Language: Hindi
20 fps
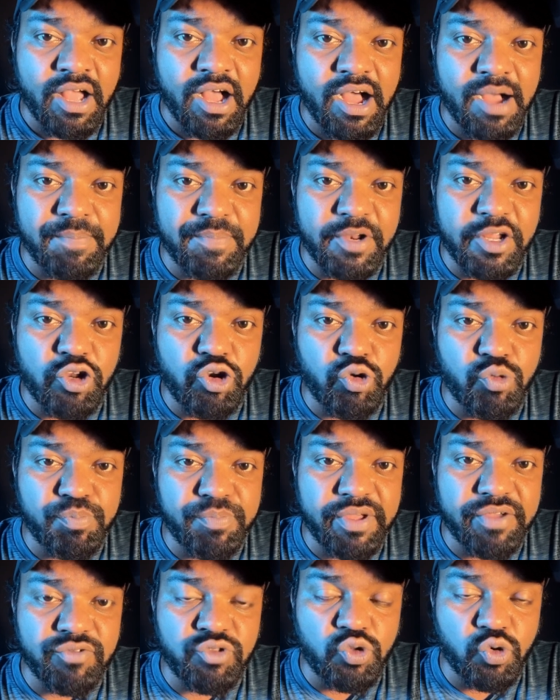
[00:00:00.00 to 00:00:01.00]
अपने रूम
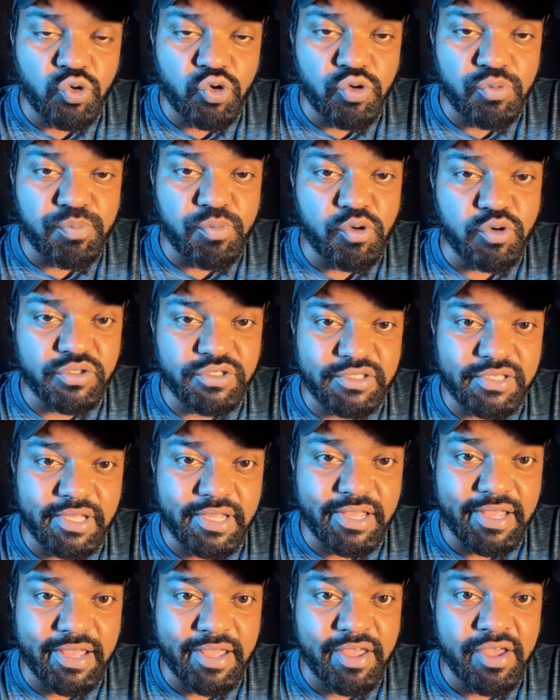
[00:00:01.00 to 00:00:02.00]
में दोनों पहुंचते
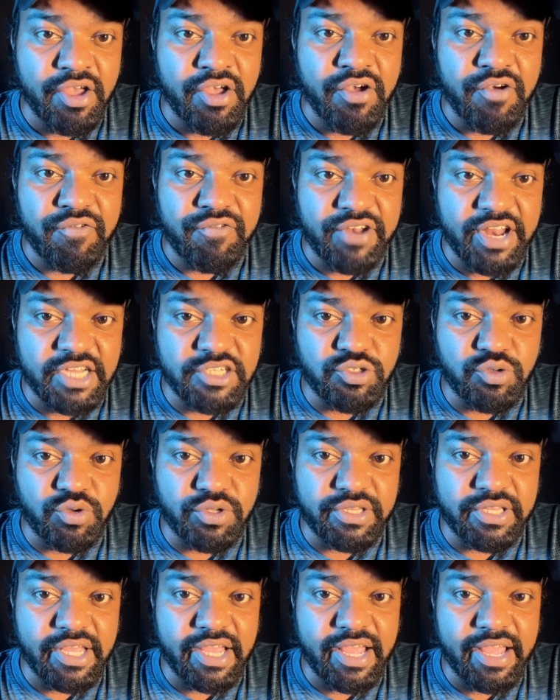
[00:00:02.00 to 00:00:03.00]
हैं फ्रेश
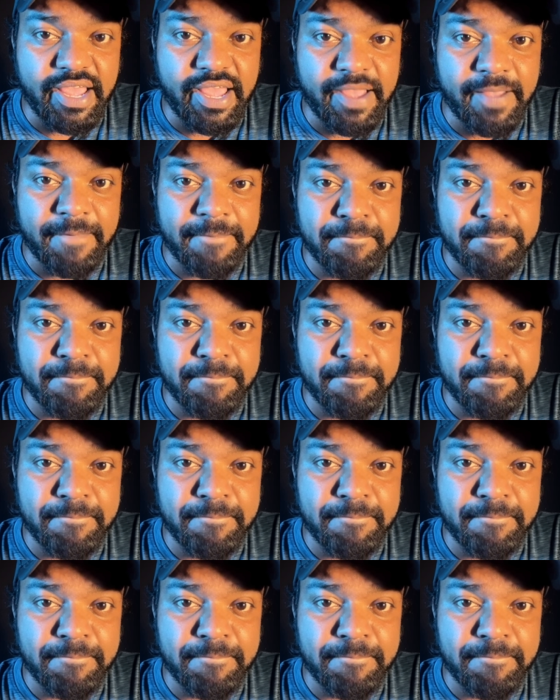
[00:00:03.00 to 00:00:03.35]
होते हैं